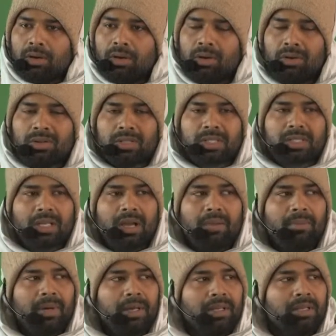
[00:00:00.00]
और
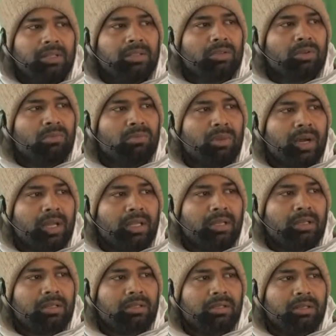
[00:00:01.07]
सामान्य जो
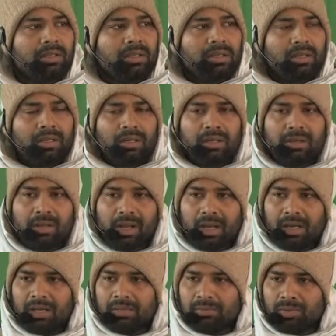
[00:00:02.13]
माइक
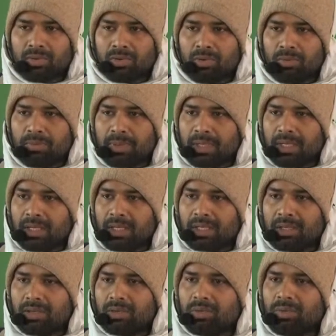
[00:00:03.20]
नाम रूप
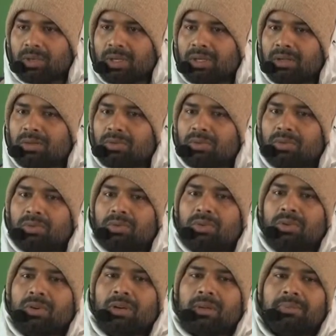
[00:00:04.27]
है वह
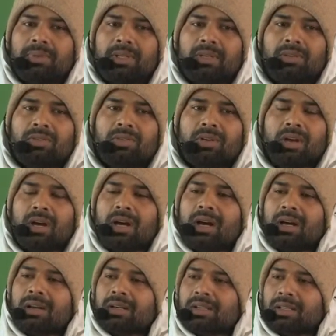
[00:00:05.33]
उनको अपनी ओर
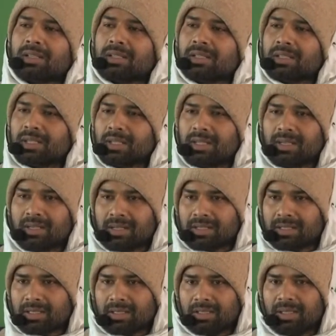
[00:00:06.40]
आकृष्ट नहीं कर
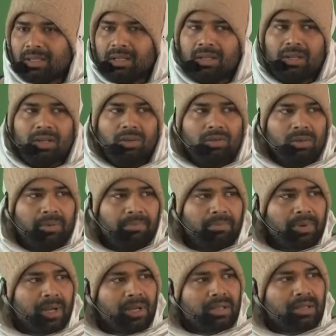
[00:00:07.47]
सकता वह
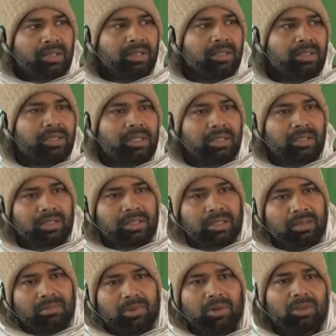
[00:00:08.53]
प्राकृत जगत
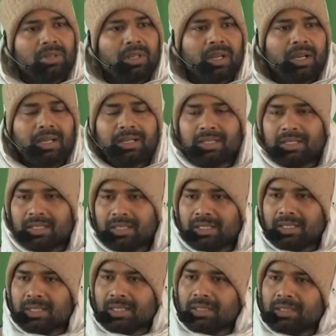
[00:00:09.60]
से बहुत आगे
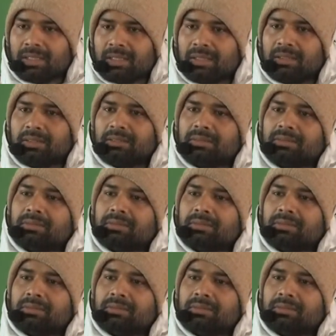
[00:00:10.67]
चले जाते हैं